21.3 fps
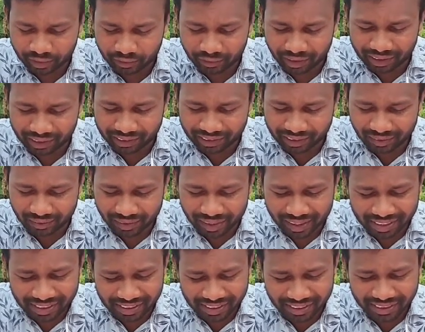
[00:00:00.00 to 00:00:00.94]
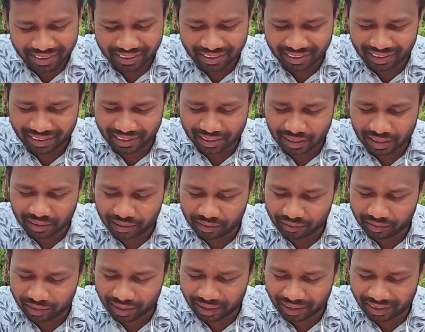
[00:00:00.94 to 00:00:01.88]
வேதத்தின் வெளிச்சத்தை எங்களுக்கு
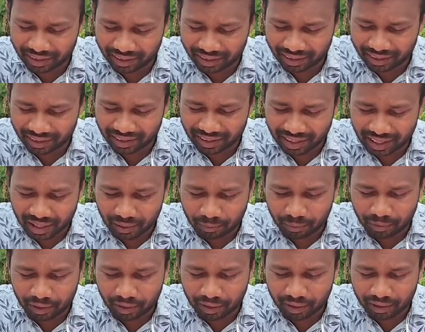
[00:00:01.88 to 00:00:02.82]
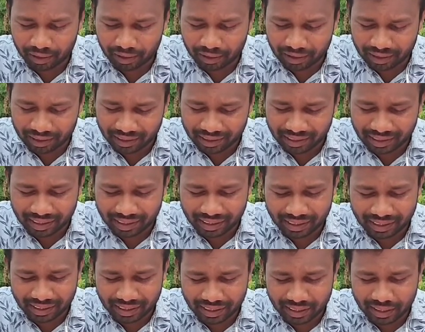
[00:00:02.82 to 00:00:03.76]
காட்டுவீராக அப்பா
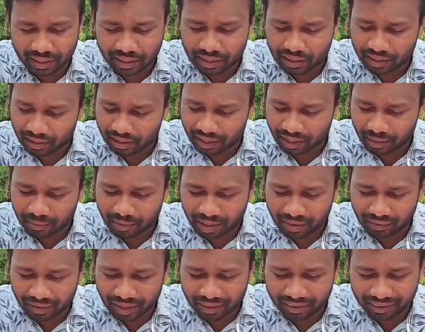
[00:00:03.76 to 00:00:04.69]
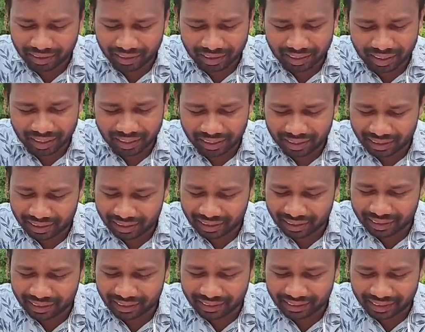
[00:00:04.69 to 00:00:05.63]
இன்றைய ரேமா வார்த்தைகளால் எங்கள்
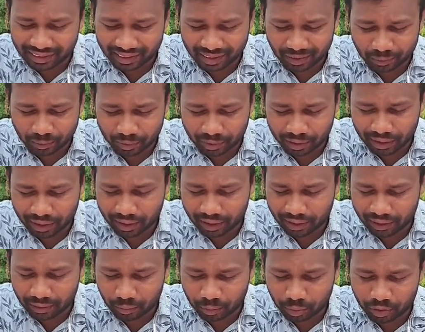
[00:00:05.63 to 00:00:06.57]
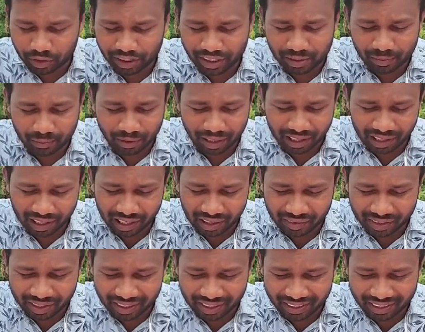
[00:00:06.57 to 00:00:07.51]
இருதயத்தை நிரப்புங்க புதிய
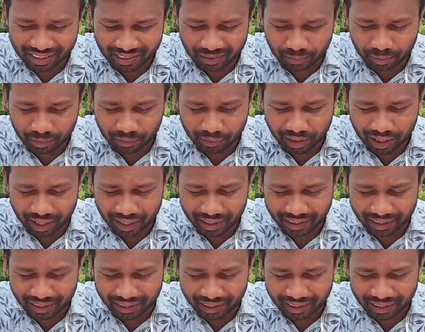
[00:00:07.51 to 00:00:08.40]
மன்னாவினால் நிரப்புவீராக